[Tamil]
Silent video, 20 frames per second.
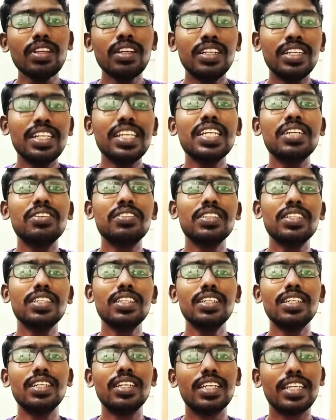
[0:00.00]
நீங்கள் வந்து
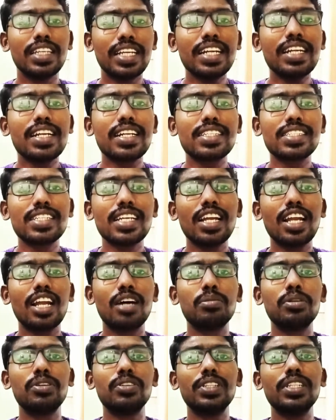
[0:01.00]
இன்ட்ரெஸ்டே
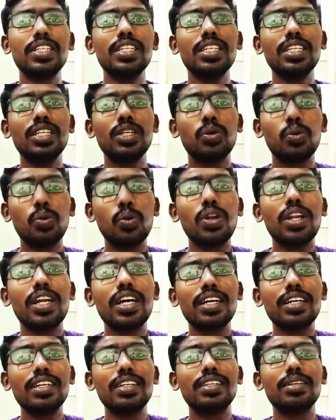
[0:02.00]
இல்லாமல் வந்து உள்ள
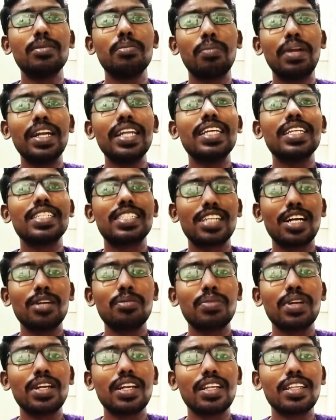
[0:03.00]
படிக்க ஸ்டார்ட்
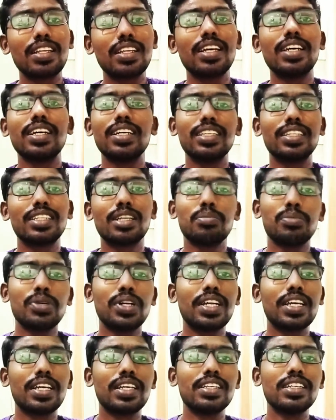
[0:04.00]
பண்ணுறதுல தப்பு
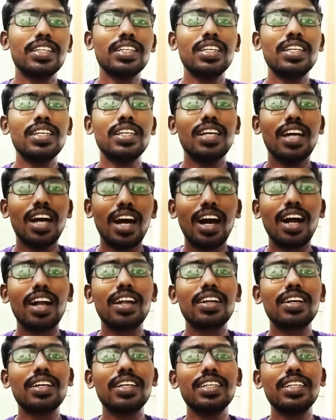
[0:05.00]
கிடையாது
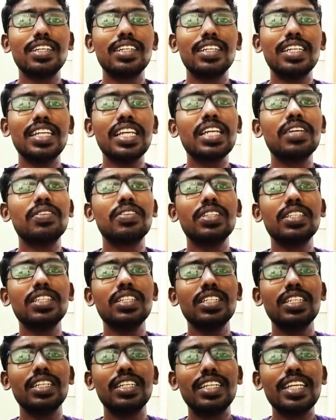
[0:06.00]
ஆனால் நீங்கள் வந்து
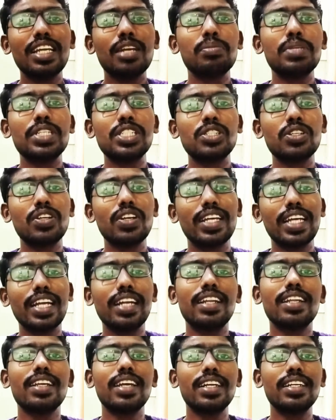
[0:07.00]
டிஎன்பிஎஸ்சிக்குள்ளே
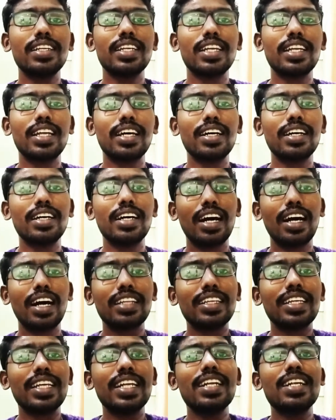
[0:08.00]
என்ட்ரி ஆகிட்டிங்கன்னா
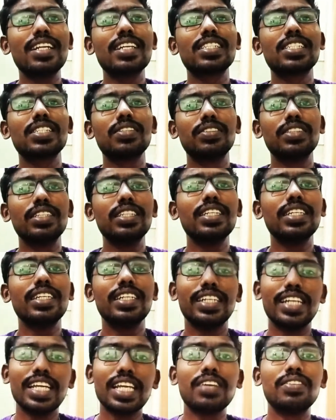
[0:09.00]
அந்த இன்ட்ரெஸ்ட்டை வந்து
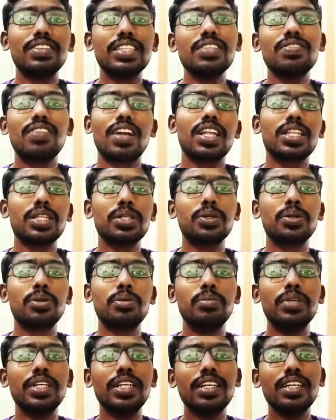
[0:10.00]
நீங்கள் வந்து
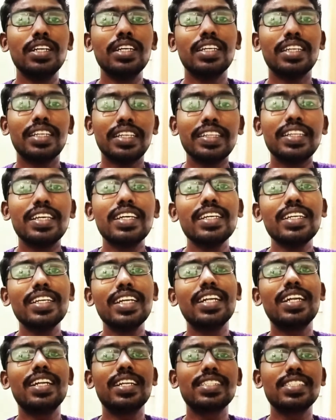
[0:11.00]
வளர்த்துக்கணும் இதே
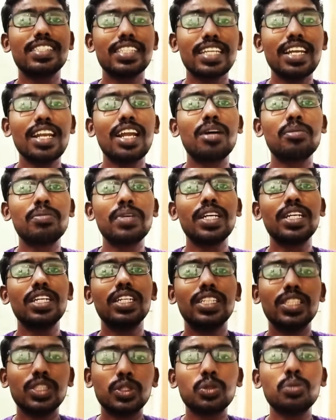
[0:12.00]
இன்ட்ரெஸ்ட் இல்லாமல்
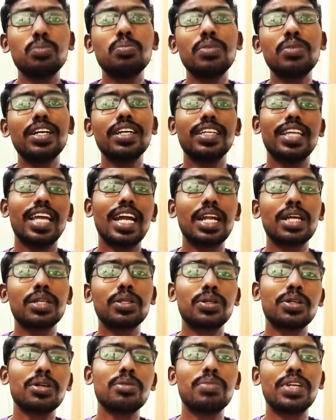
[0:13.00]
சும்மா
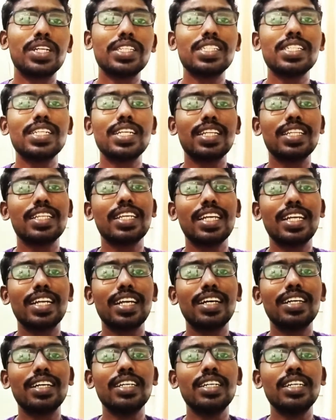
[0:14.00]
யானதோனு படிச்சுக்கிட்டு இருந்தீங்கன்னா